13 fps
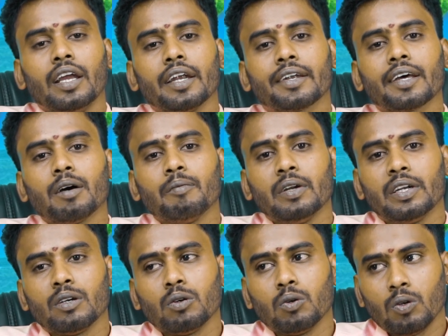எட்டாம்
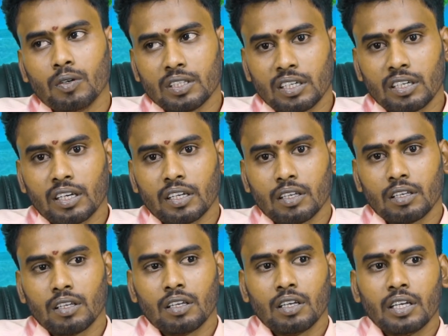வீட்டுக்கு குரு வந்திருக்கார்
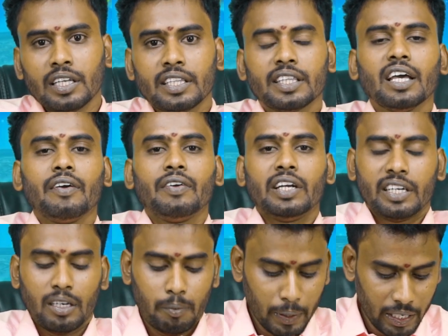
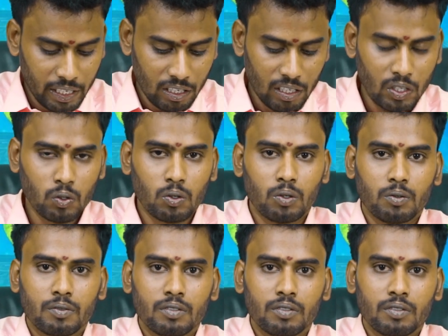தேவையற்ற பயணங்களையும்